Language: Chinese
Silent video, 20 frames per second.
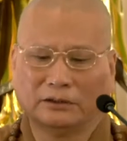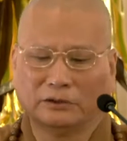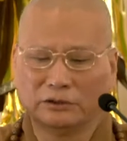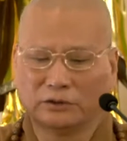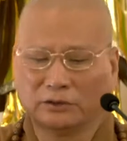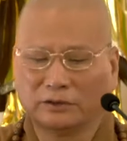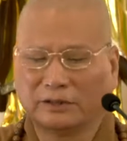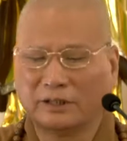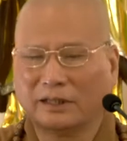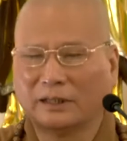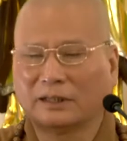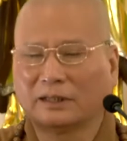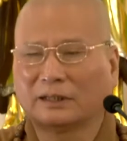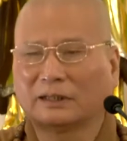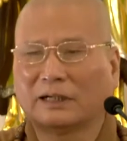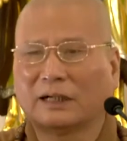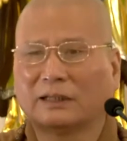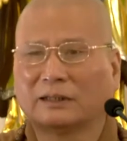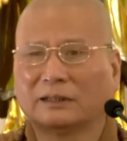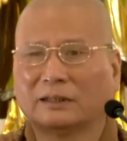有时候连
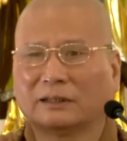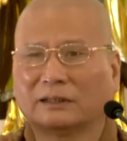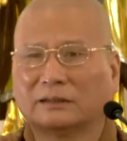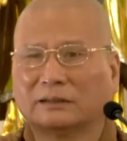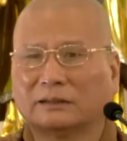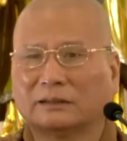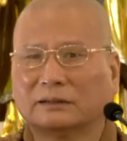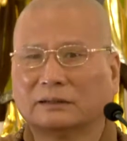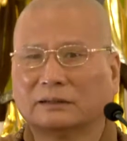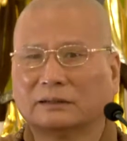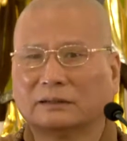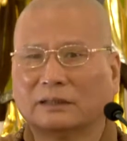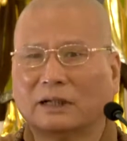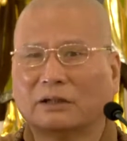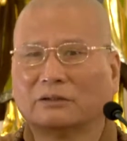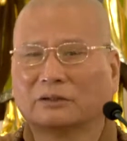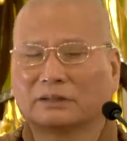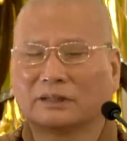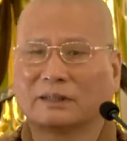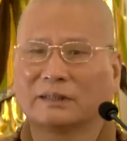看那个
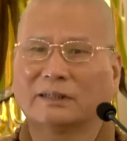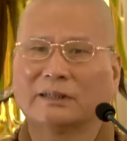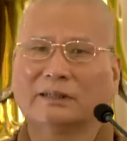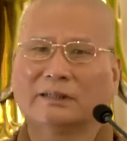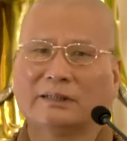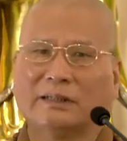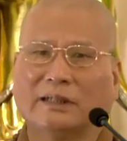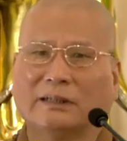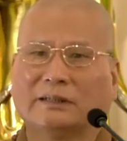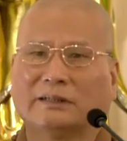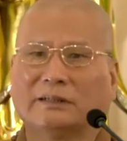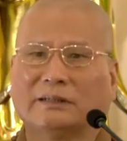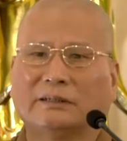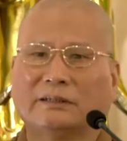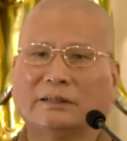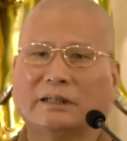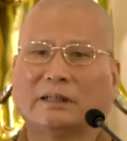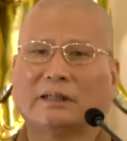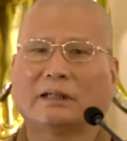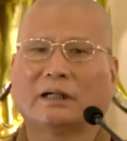老上那个讲记
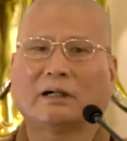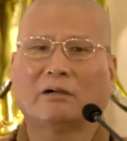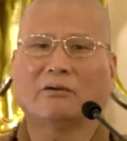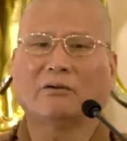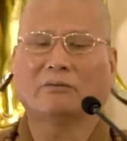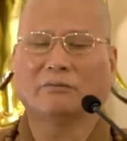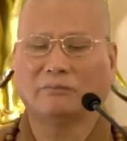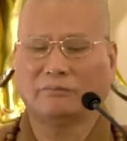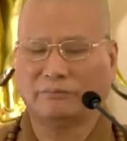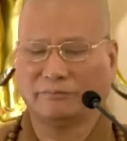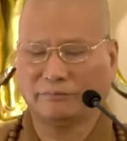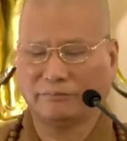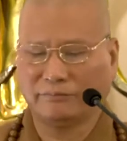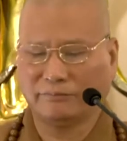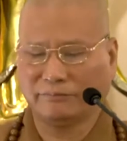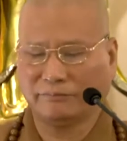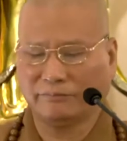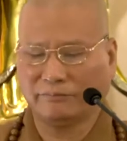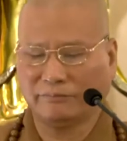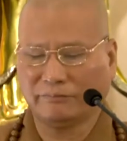讲稿
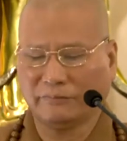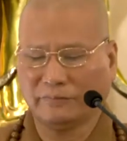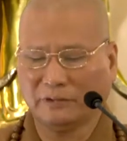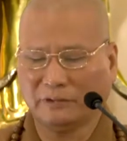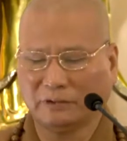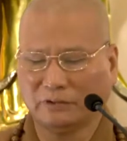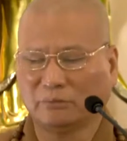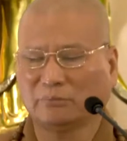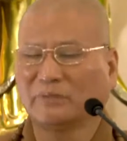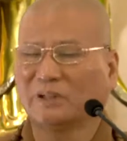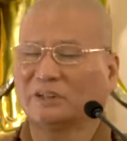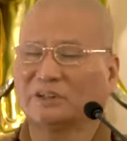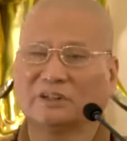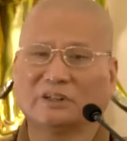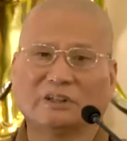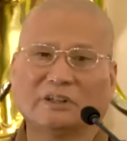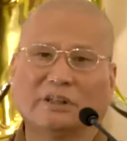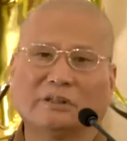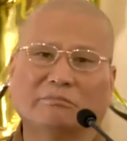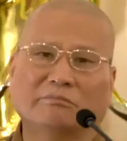啊，都没
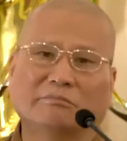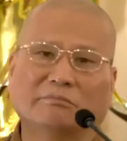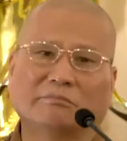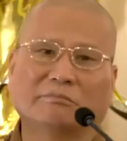时间